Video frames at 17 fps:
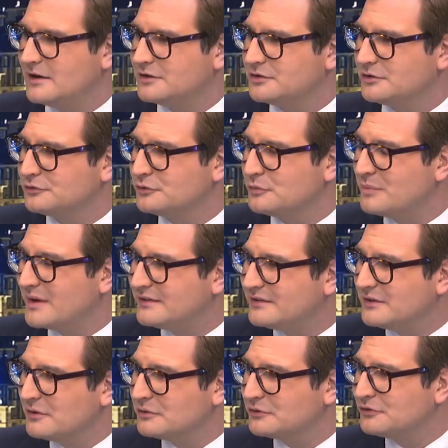la chance de
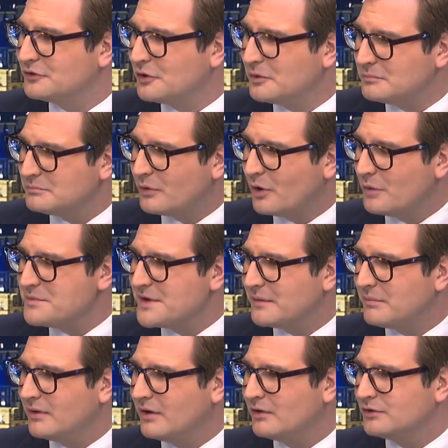passer ensemble.
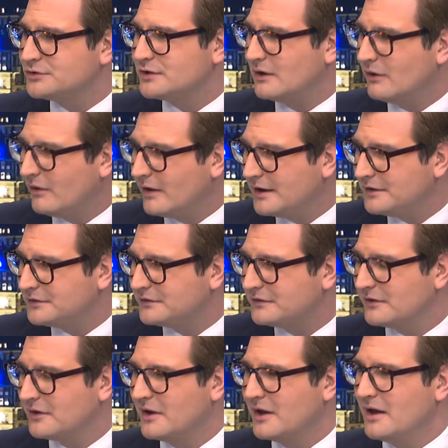Première planche, on
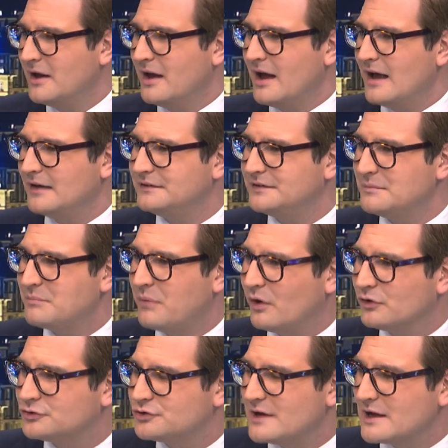reste assez
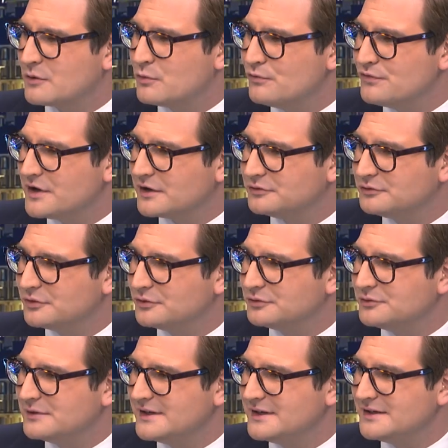proche de la couverture
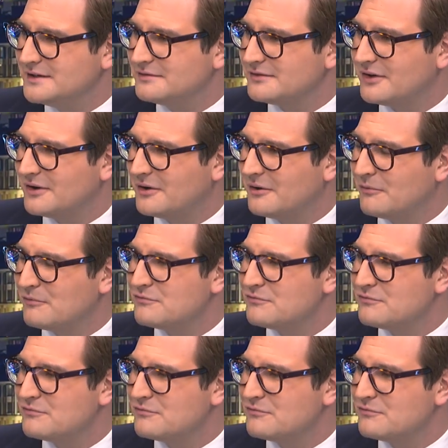du livre. Euh, on